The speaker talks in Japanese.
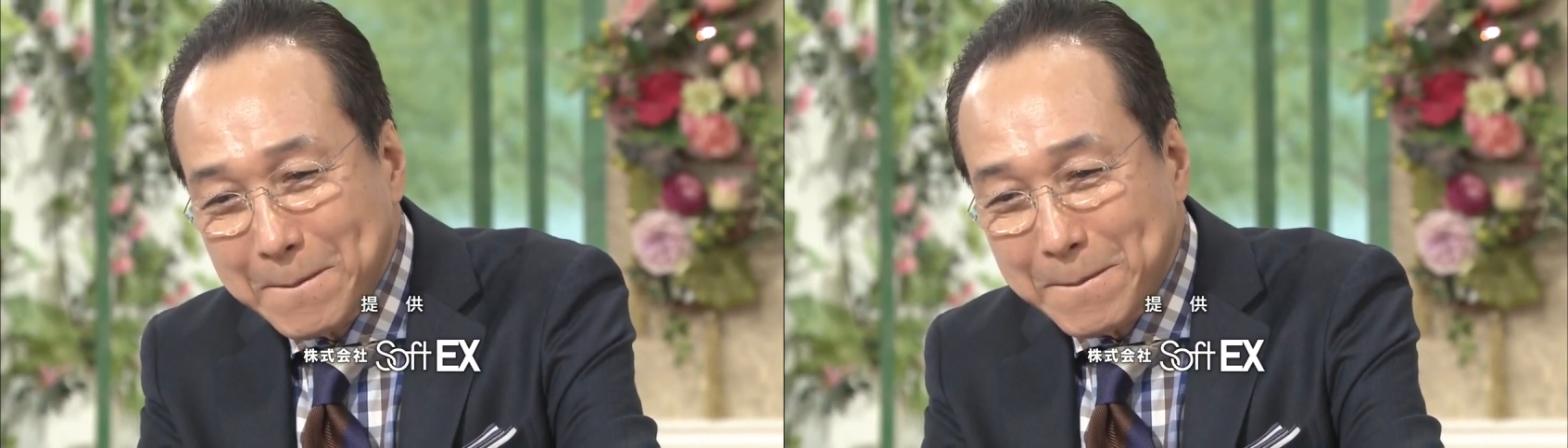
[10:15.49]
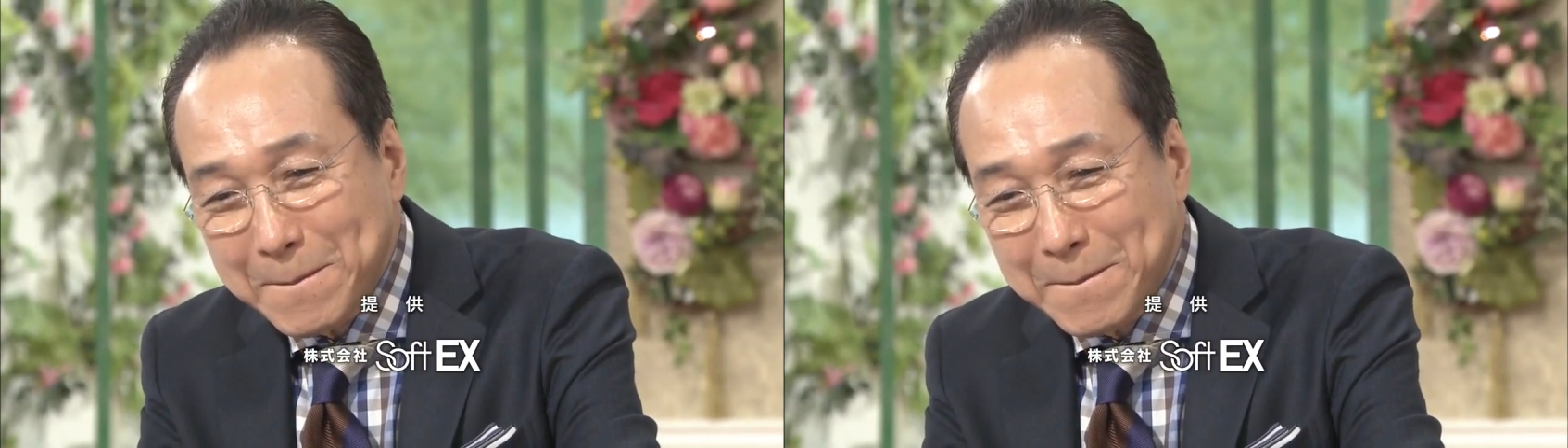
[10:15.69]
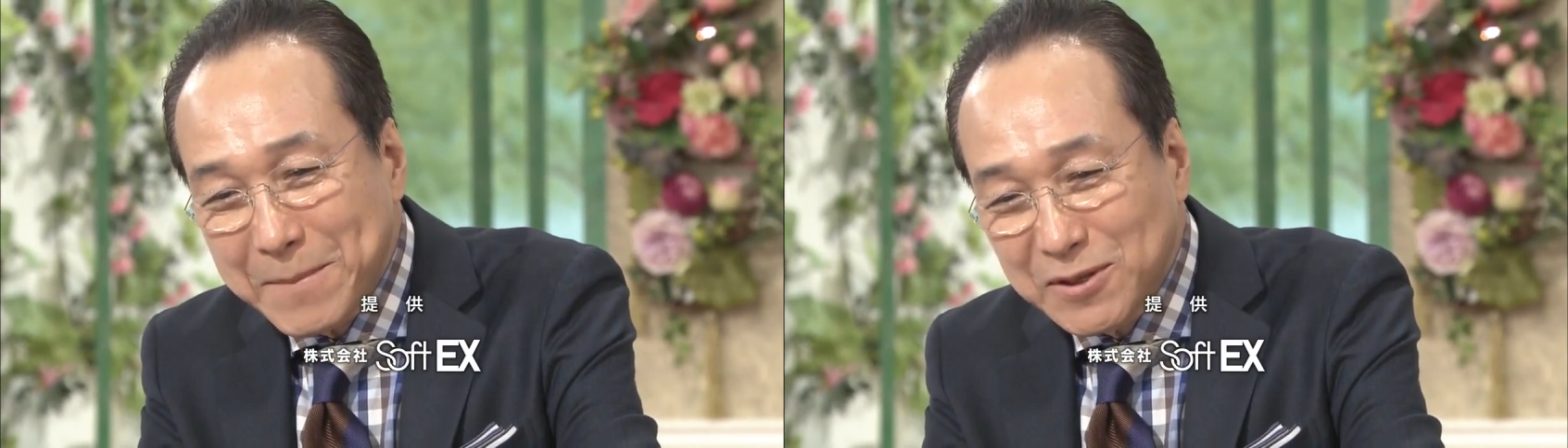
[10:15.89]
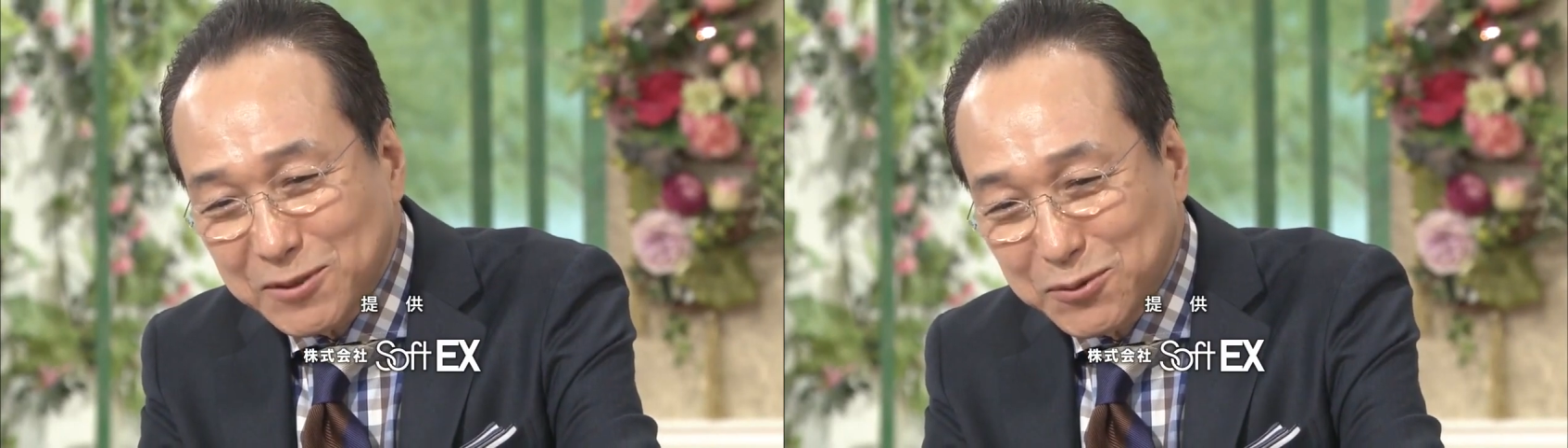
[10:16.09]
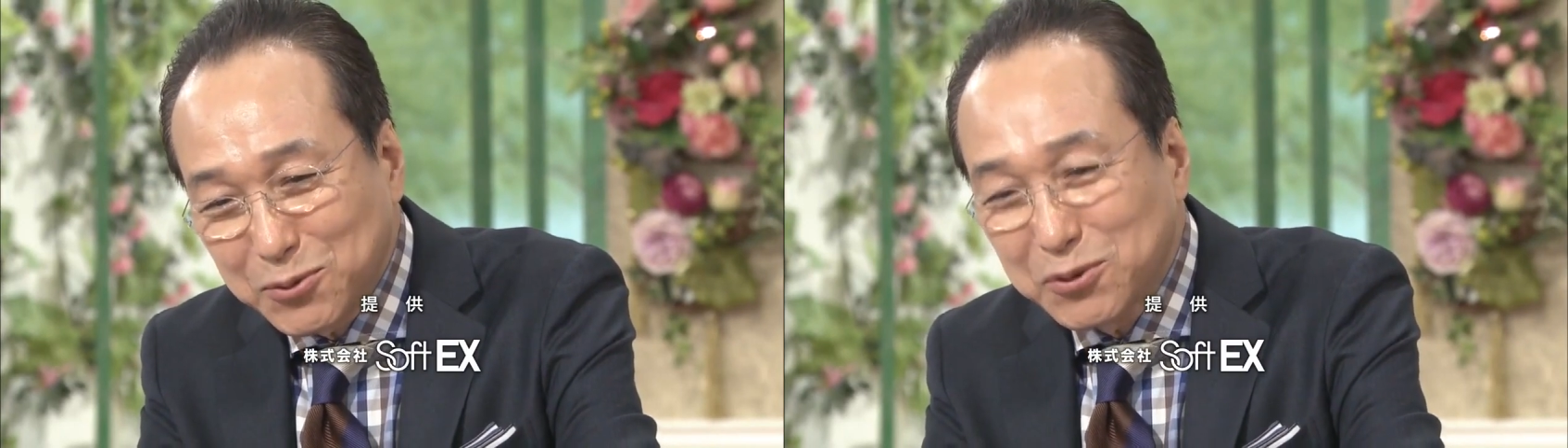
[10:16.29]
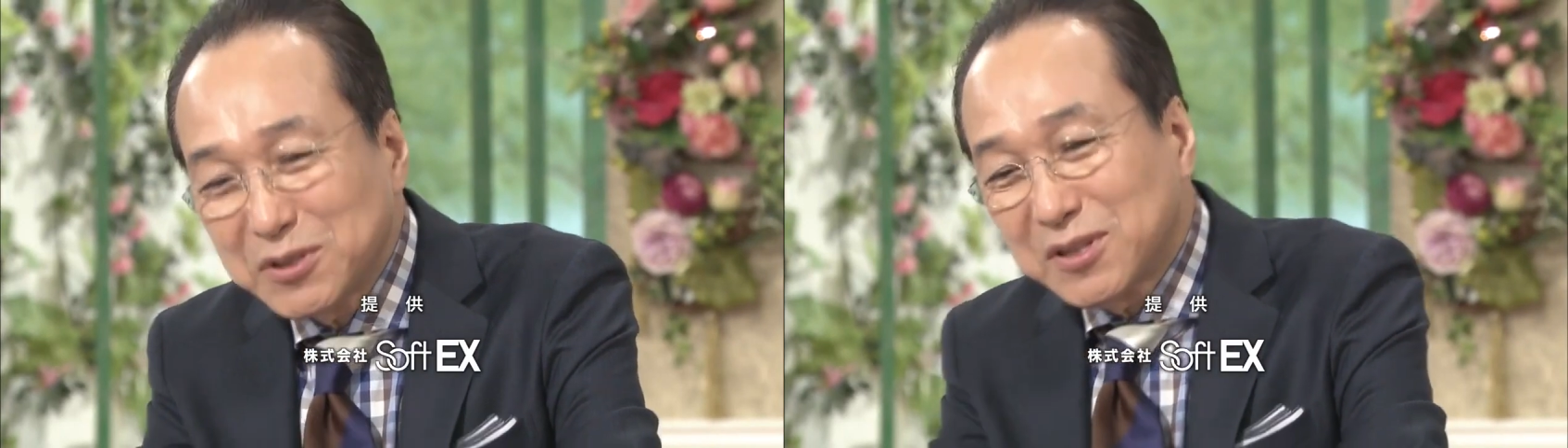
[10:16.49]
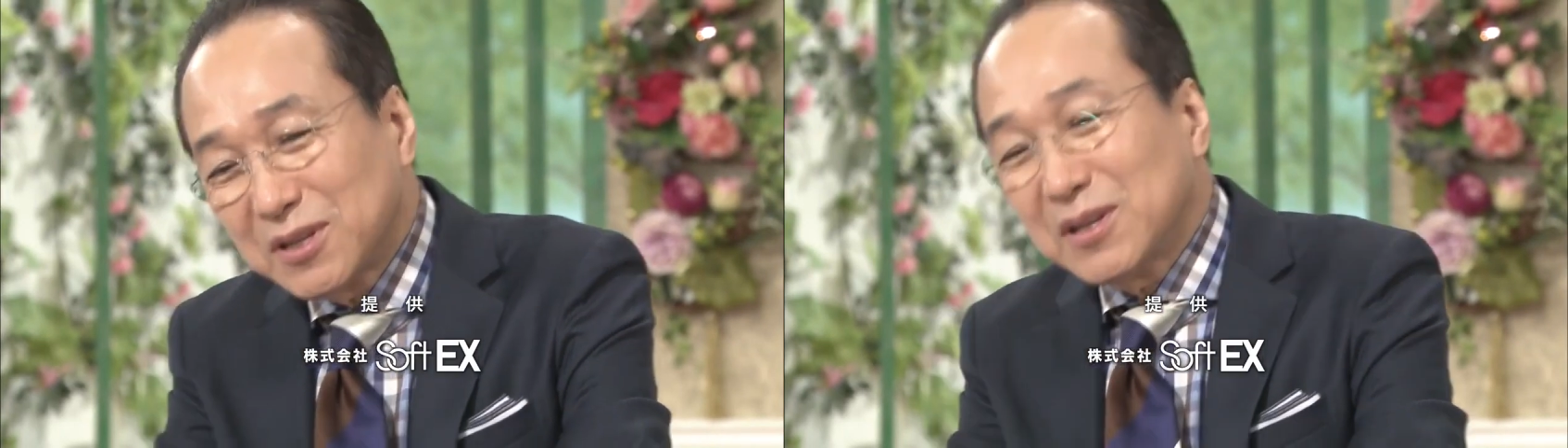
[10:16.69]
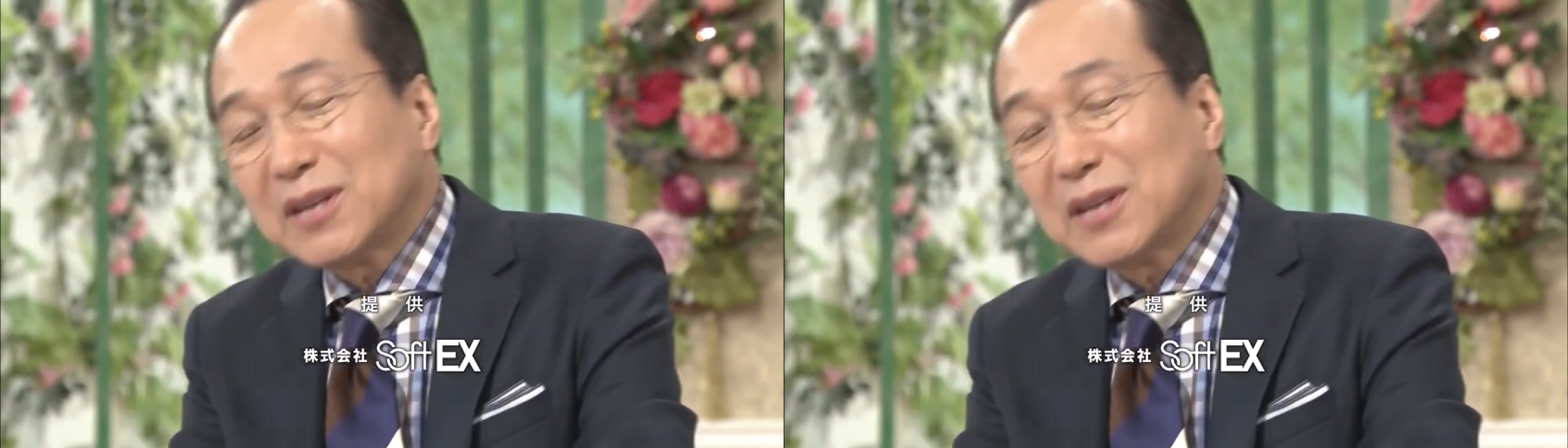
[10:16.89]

それこそ怖いそ